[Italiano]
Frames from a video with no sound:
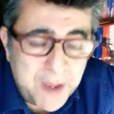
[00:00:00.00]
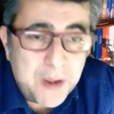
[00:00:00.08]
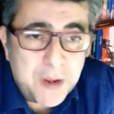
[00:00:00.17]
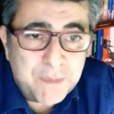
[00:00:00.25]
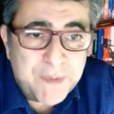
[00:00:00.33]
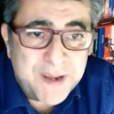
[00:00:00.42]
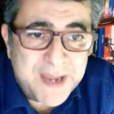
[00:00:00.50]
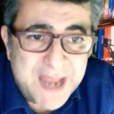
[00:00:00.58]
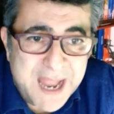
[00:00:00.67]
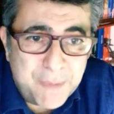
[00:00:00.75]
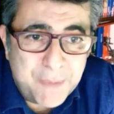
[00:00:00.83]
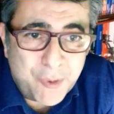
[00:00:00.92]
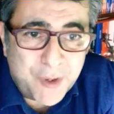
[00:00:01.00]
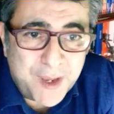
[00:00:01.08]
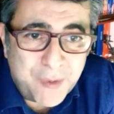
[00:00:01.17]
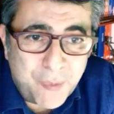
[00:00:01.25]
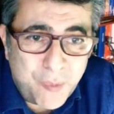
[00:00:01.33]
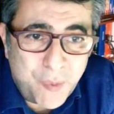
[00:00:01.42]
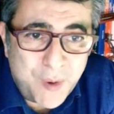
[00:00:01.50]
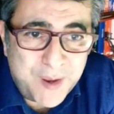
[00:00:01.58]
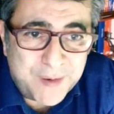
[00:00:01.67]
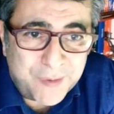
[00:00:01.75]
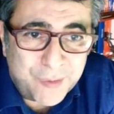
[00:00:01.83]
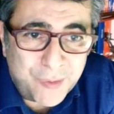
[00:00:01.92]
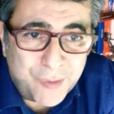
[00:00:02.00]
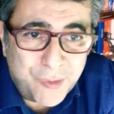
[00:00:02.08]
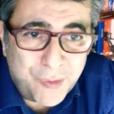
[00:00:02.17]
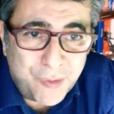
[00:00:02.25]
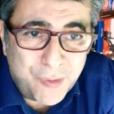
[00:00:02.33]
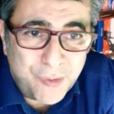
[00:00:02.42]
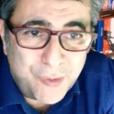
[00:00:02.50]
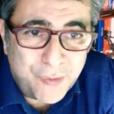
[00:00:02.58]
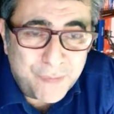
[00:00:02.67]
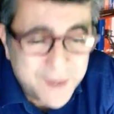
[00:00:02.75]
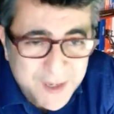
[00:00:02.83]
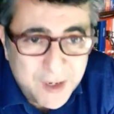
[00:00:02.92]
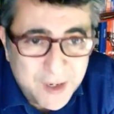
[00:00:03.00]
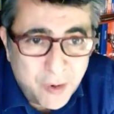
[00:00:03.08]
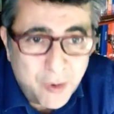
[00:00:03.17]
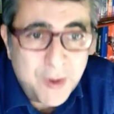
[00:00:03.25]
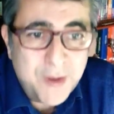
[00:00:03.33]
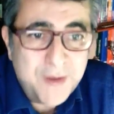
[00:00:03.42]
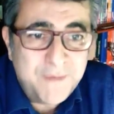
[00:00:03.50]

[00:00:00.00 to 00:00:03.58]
Speriamo che questo video